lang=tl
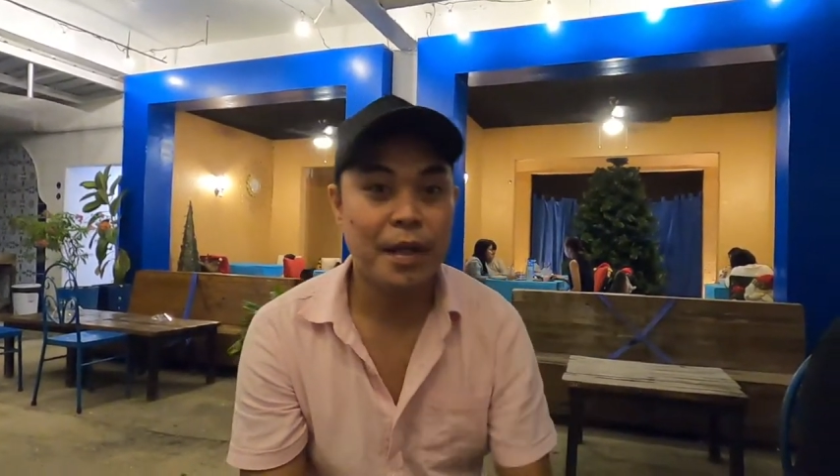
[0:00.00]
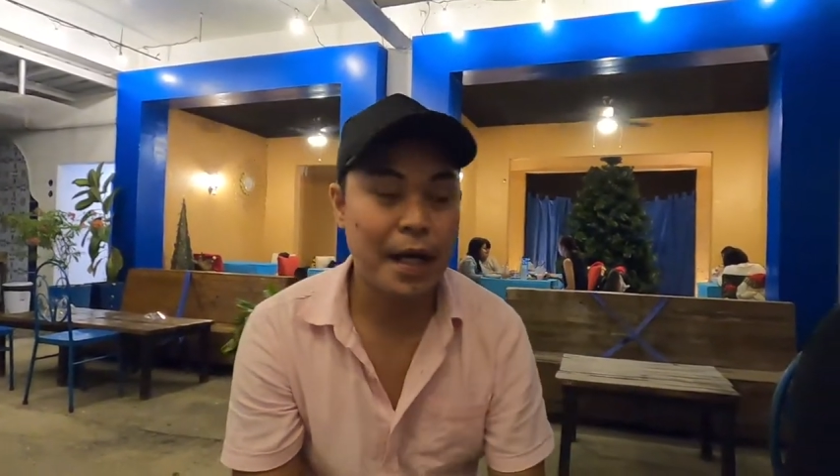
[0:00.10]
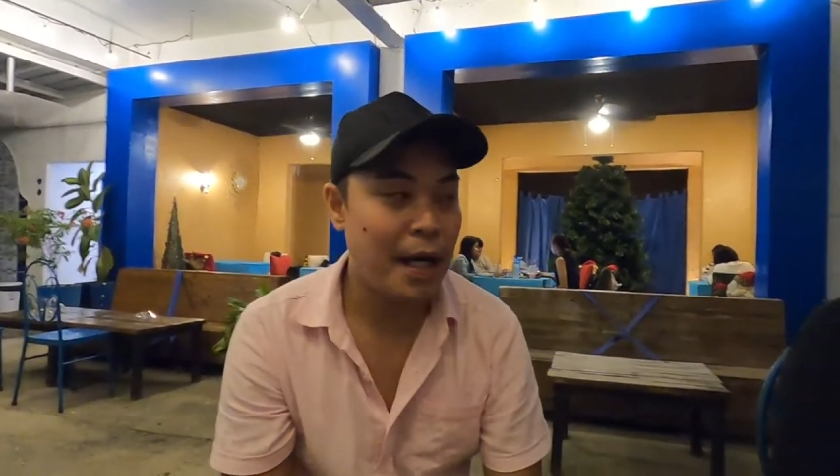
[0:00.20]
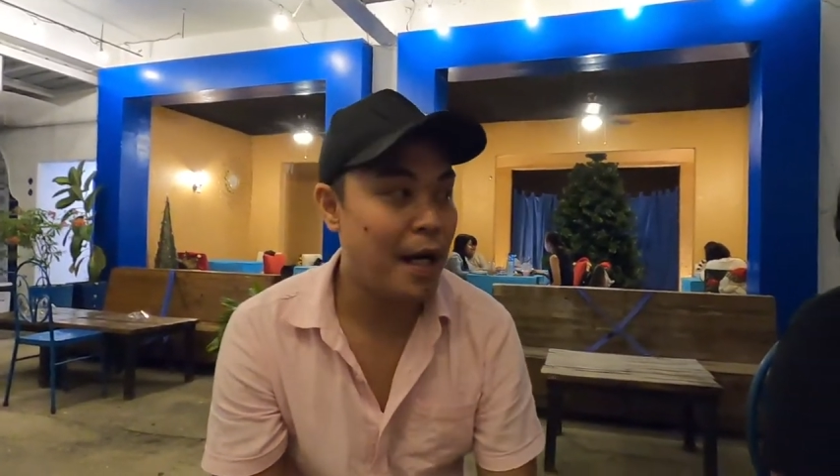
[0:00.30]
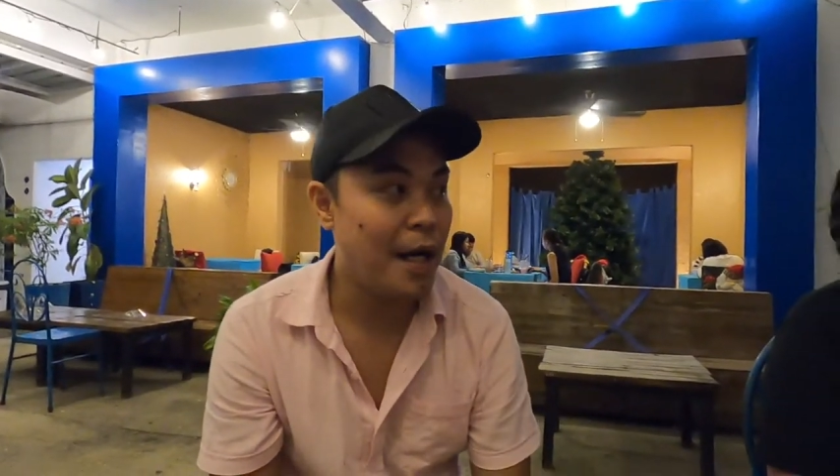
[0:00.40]

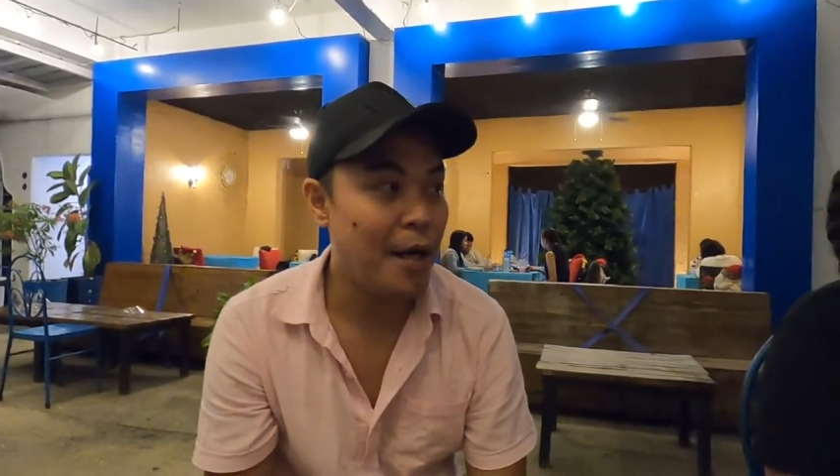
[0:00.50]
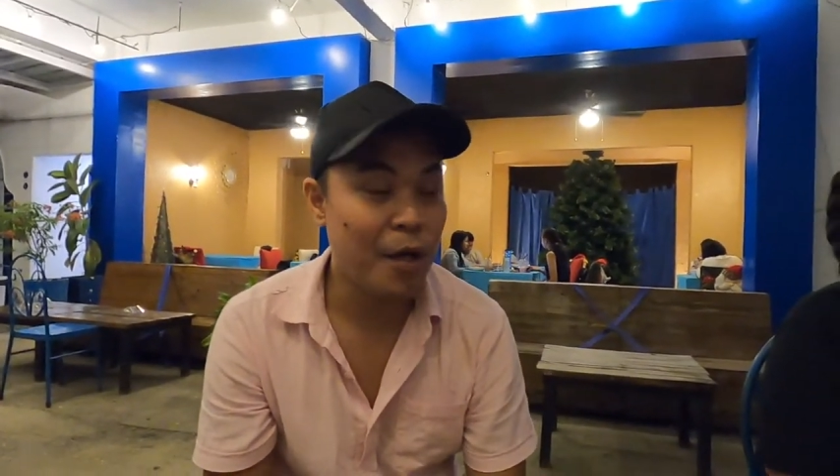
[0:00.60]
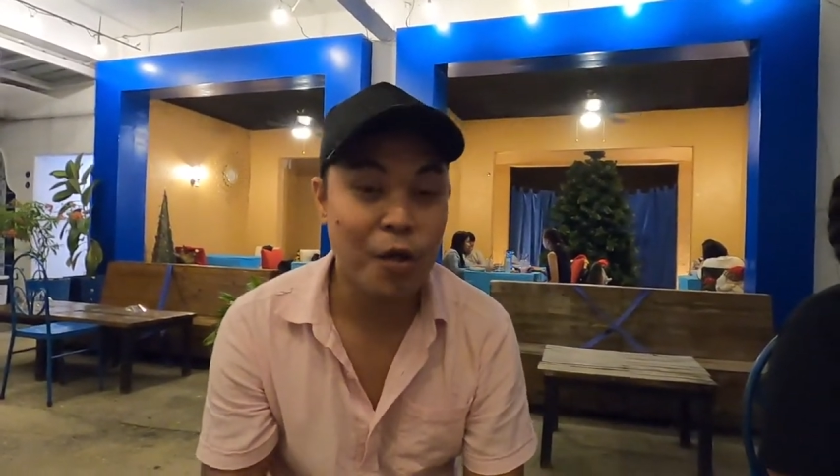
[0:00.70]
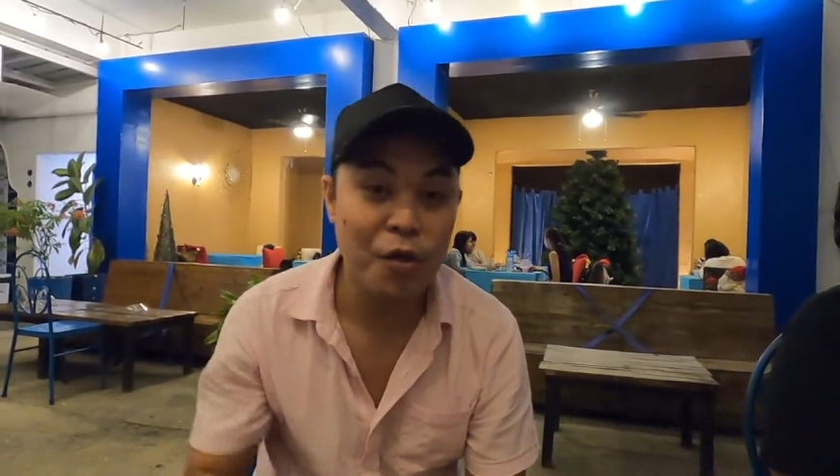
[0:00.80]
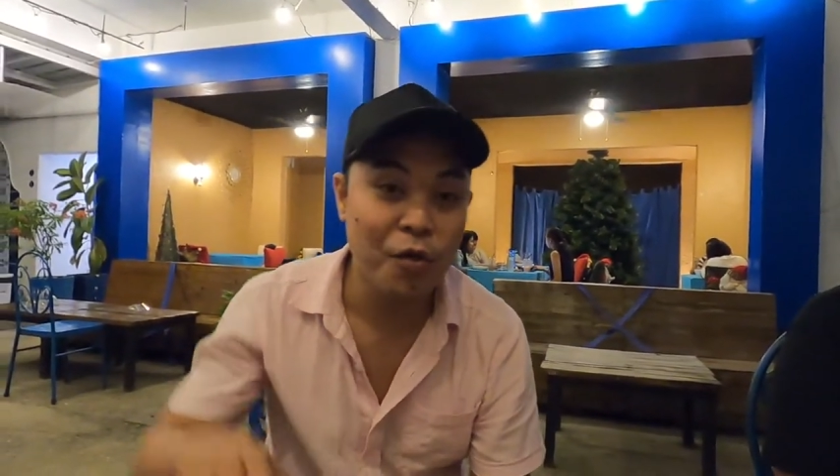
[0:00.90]
na
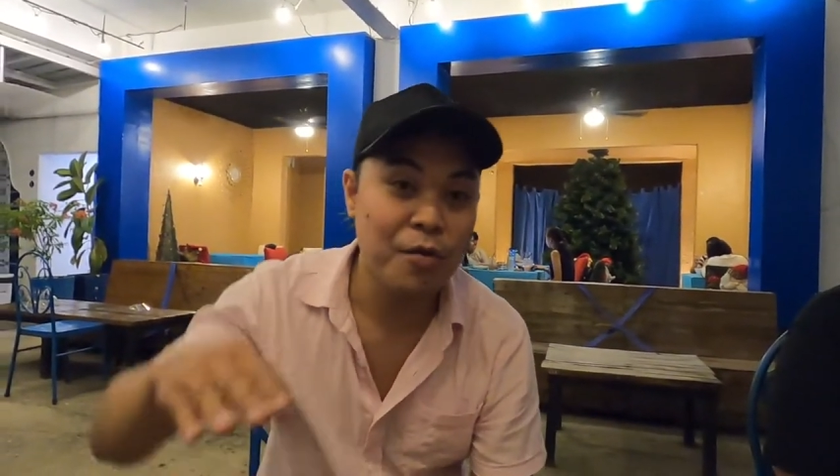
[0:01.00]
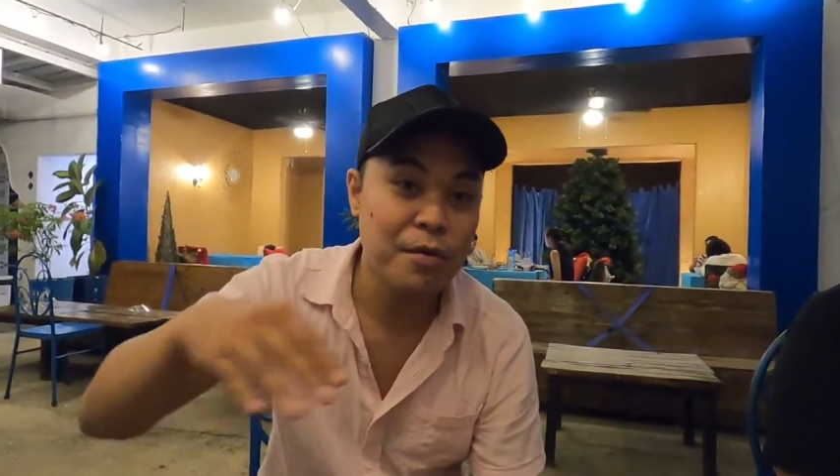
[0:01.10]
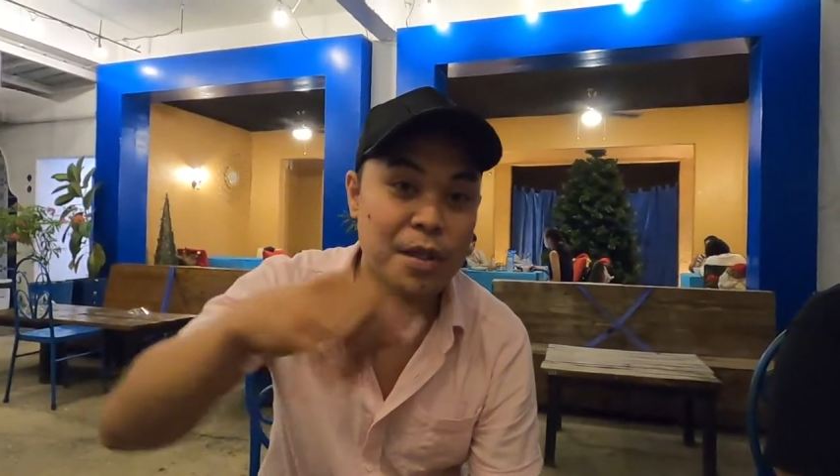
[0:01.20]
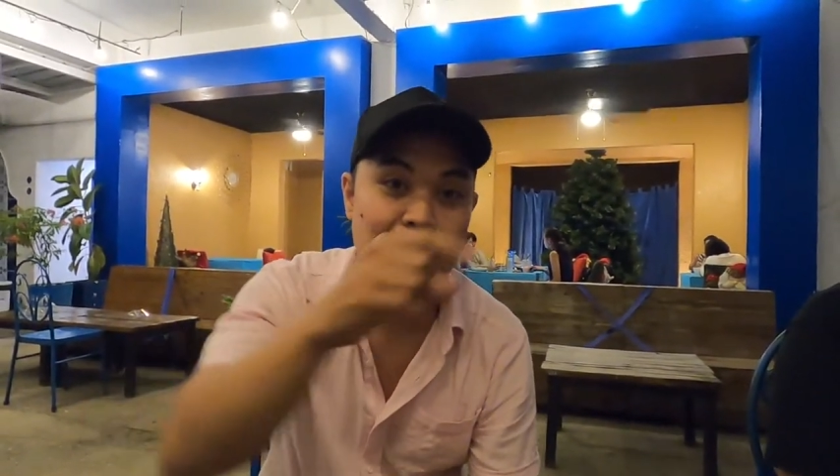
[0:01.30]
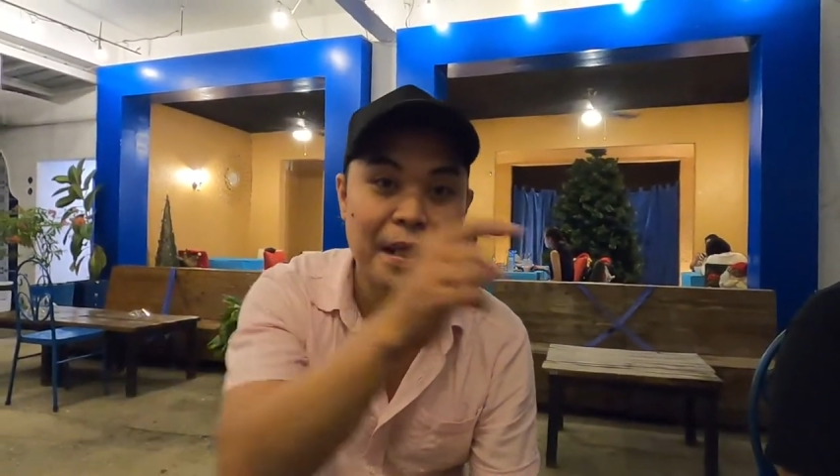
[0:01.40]

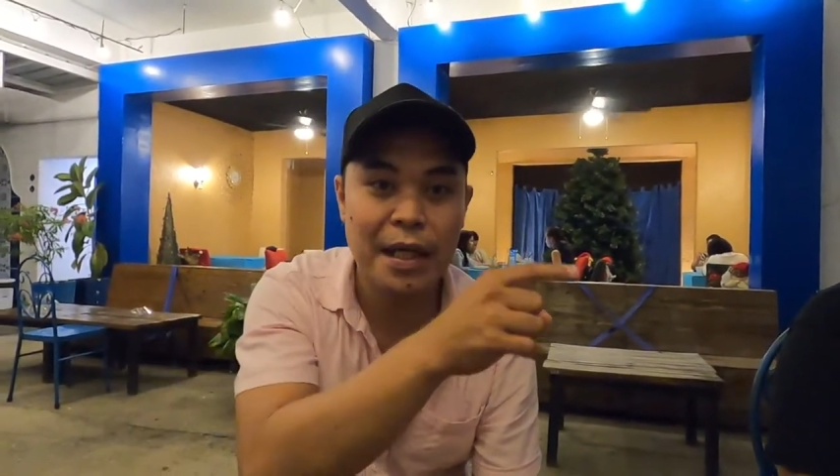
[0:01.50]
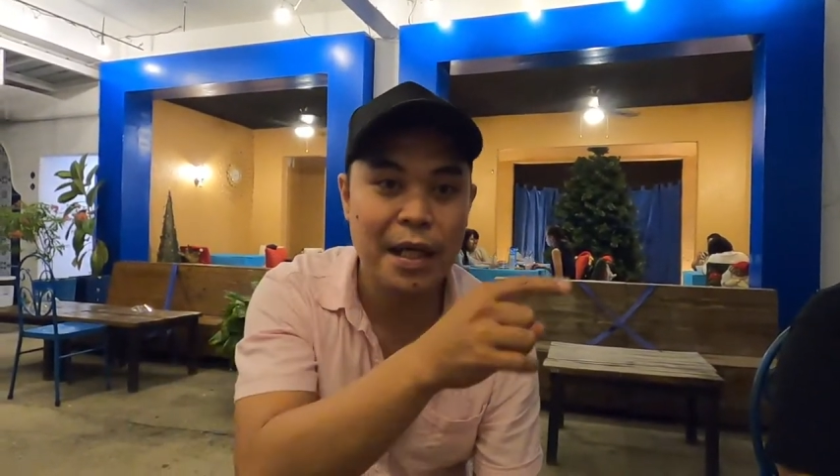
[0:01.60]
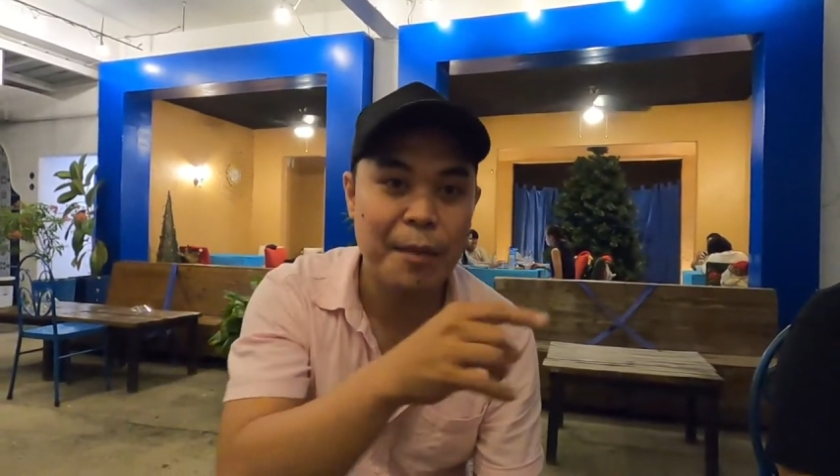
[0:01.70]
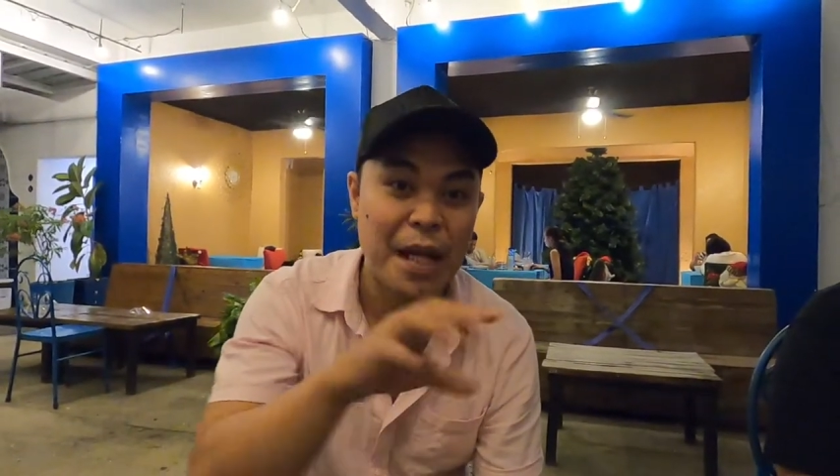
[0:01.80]
yung sa Manila,